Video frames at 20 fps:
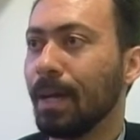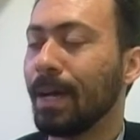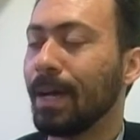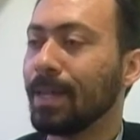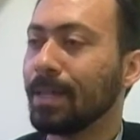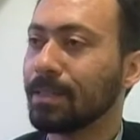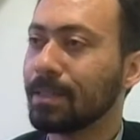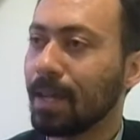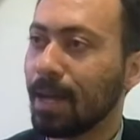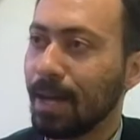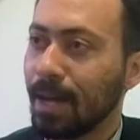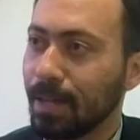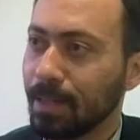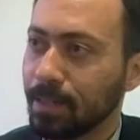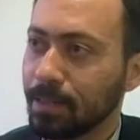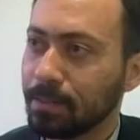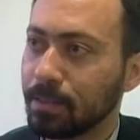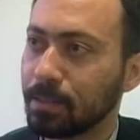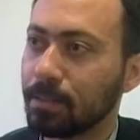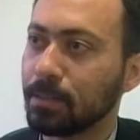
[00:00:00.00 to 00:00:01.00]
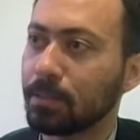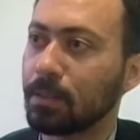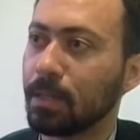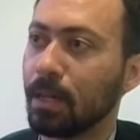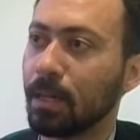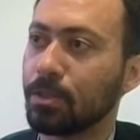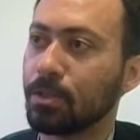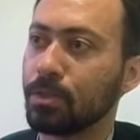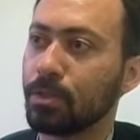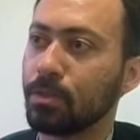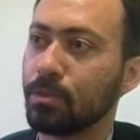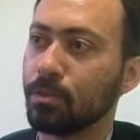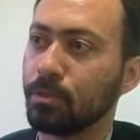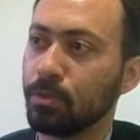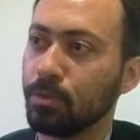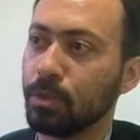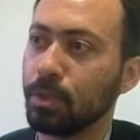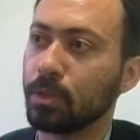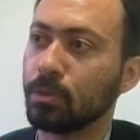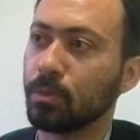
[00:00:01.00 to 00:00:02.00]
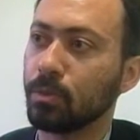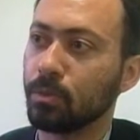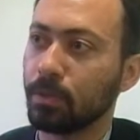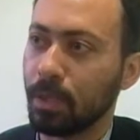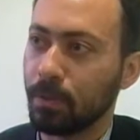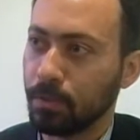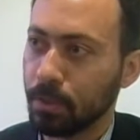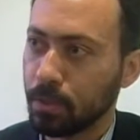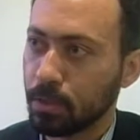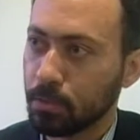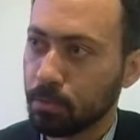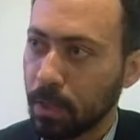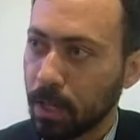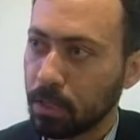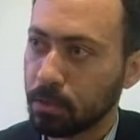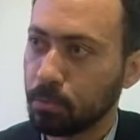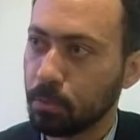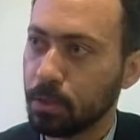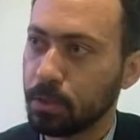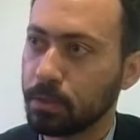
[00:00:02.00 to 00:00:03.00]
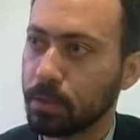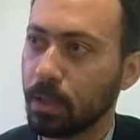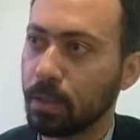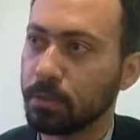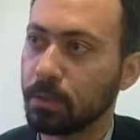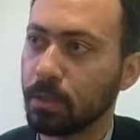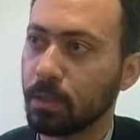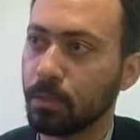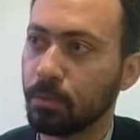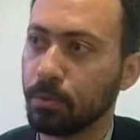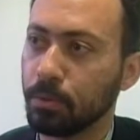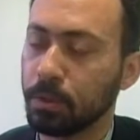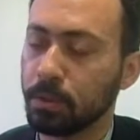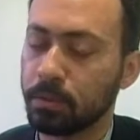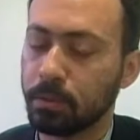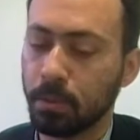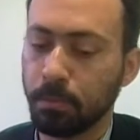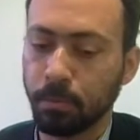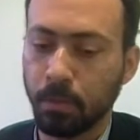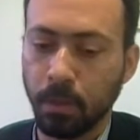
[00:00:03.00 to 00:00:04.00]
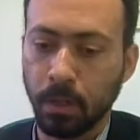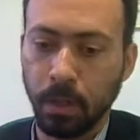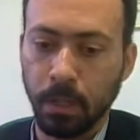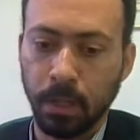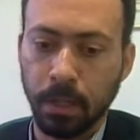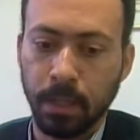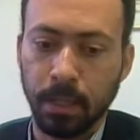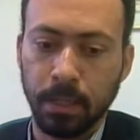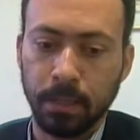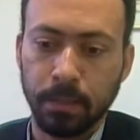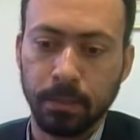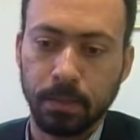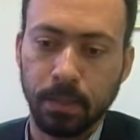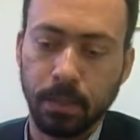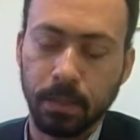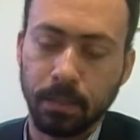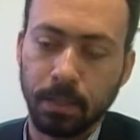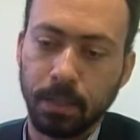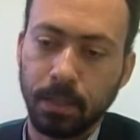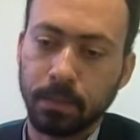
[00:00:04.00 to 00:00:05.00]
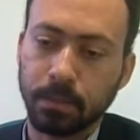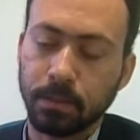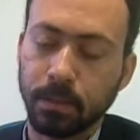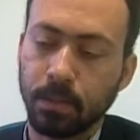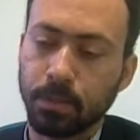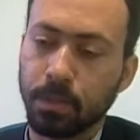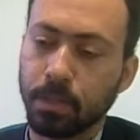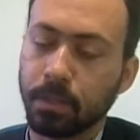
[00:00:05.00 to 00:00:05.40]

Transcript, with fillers: Ainda há necessidade do, do retorno, da vinda de mais policiais aqui no município. Seria interessante